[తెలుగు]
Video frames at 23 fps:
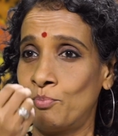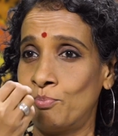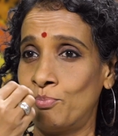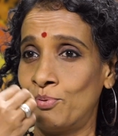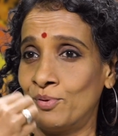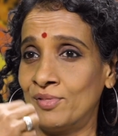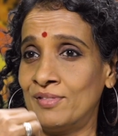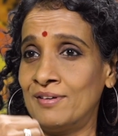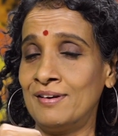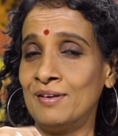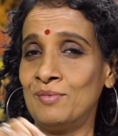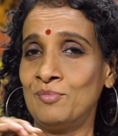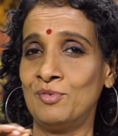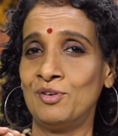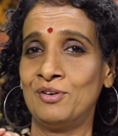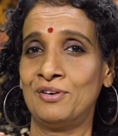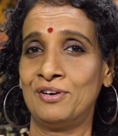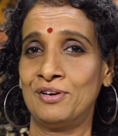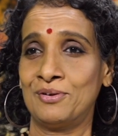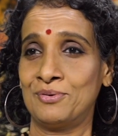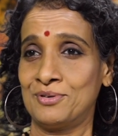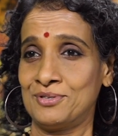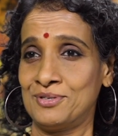పొద్దున్న
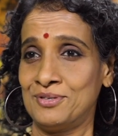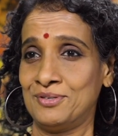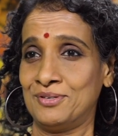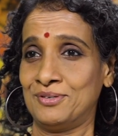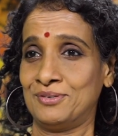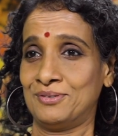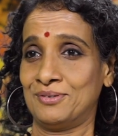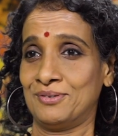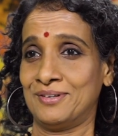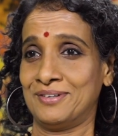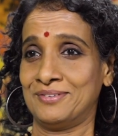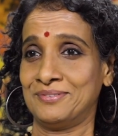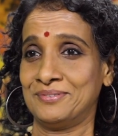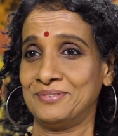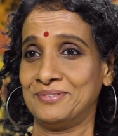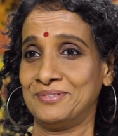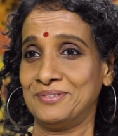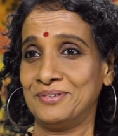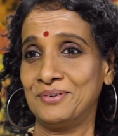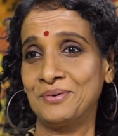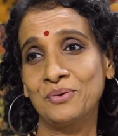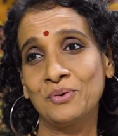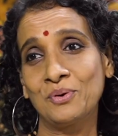ఇమ్యూనిటీ కోసం తింటున్నాం
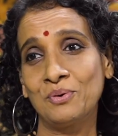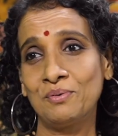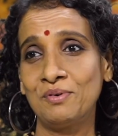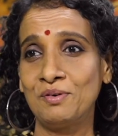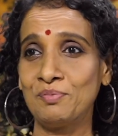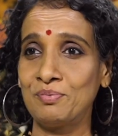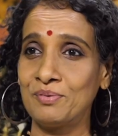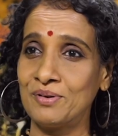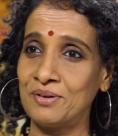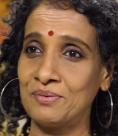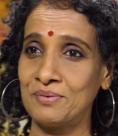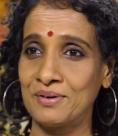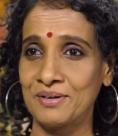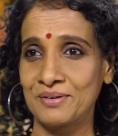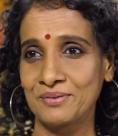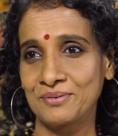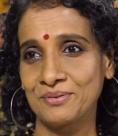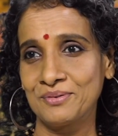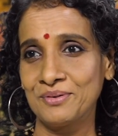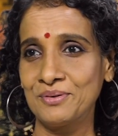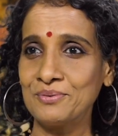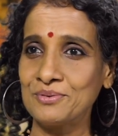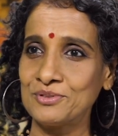కోవిడ్ పుణ్యం
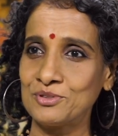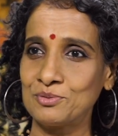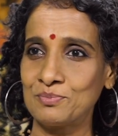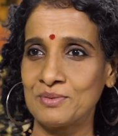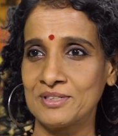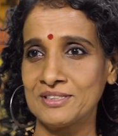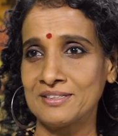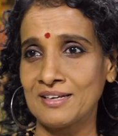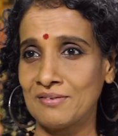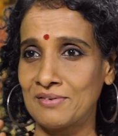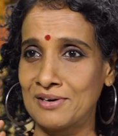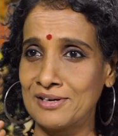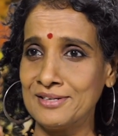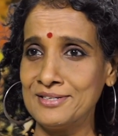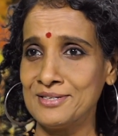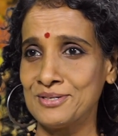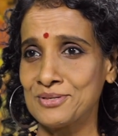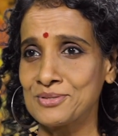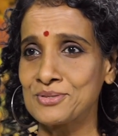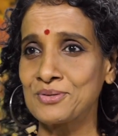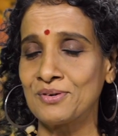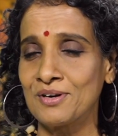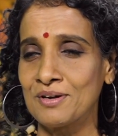అనుకుంటూ కొంచెం మంచి అలవాట్లు
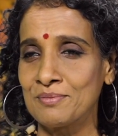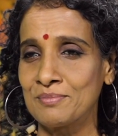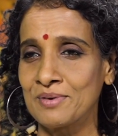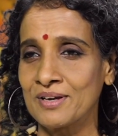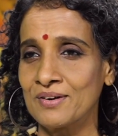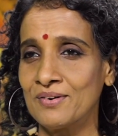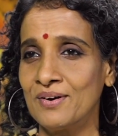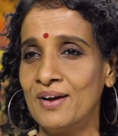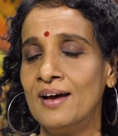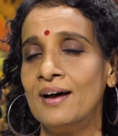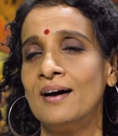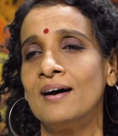చేసుకున్నాం మనం